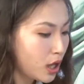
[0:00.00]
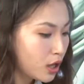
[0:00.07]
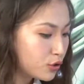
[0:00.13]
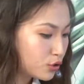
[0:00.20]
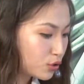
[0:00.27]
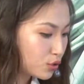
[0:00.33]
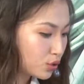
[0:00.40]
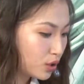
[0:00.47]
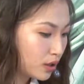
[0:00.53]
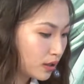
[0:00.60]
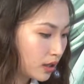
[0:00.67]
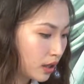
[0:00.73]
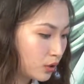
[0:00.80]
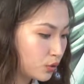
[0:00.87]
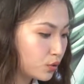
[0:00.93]
就说，
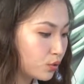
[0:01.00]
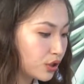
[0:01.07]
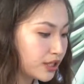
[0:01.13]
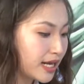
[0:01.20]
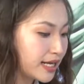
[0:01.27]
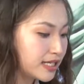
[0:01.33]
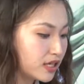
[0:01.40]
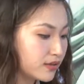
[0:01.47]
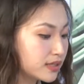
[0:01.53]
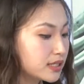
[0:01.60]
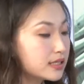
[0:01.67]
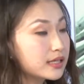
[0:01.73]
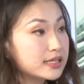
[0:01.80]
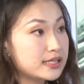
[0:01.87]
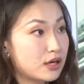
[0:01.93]
呃，如果是按照
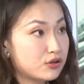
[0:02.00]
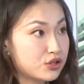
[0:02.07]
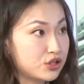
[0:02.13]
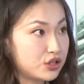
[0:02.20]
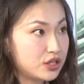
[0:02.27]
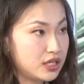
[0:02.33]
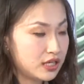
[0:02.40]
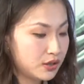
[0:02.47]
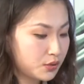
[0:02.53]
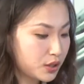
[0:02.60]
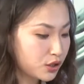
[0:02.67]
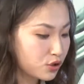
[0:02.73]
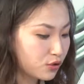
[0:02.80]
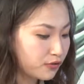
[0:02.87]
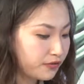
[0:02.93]
四个小时，一个月
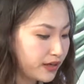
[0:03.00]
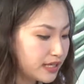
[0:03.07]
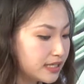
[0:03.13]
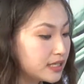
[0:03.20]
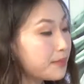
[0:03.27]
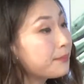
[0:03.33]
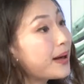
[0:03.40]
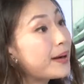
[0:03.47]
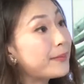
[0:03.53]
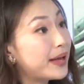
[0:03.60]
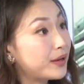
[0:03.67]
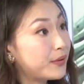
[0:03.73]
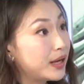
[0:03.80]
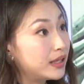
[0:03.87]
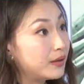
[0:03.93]
收费一千八百
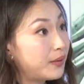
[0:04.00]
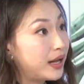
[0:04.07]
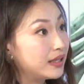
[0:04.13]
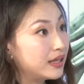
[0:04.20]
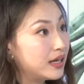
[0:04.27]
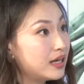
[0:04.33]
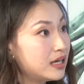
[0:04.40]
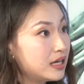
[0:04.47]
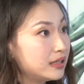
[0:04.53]
块的话呢，